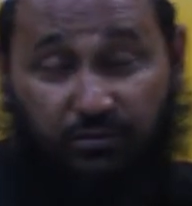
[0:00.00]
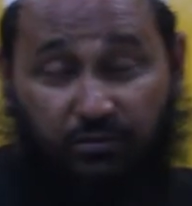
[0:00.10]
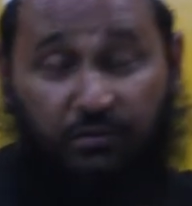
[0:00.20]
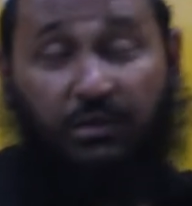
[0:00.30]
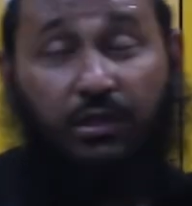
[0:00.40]

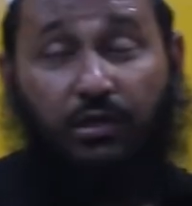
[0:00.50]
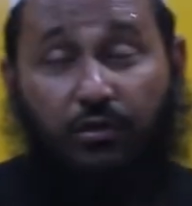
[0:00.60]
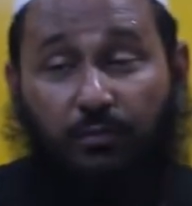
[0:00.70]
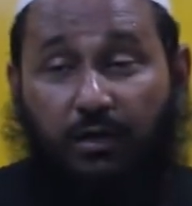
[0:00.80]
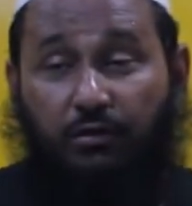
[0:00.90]
কিন্তু
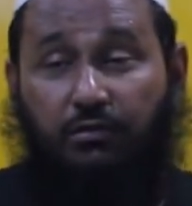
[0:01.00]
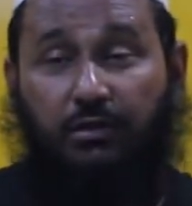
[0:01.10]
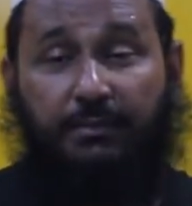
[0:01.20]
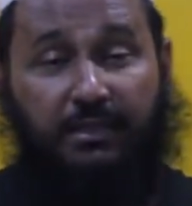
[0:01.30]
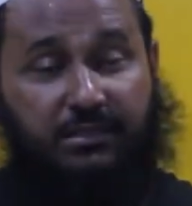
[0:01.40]

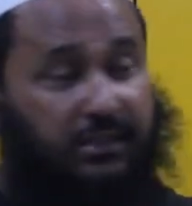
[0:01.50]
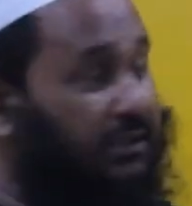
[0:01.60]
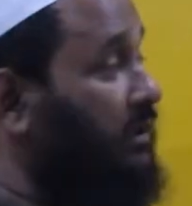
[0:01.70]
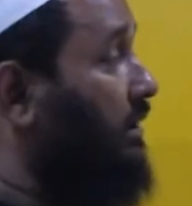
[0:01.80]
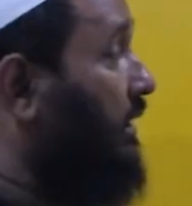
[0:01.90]
ক্রমাগতভাবে বাড়ছে
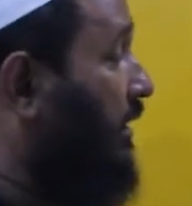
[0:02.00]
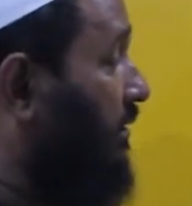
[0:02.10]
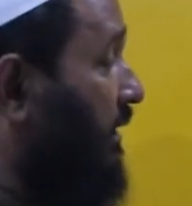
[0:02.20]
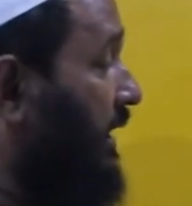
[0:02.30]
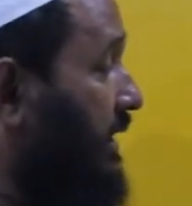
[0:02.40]

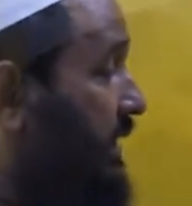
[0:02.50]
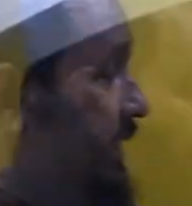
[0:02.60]
কারণ এই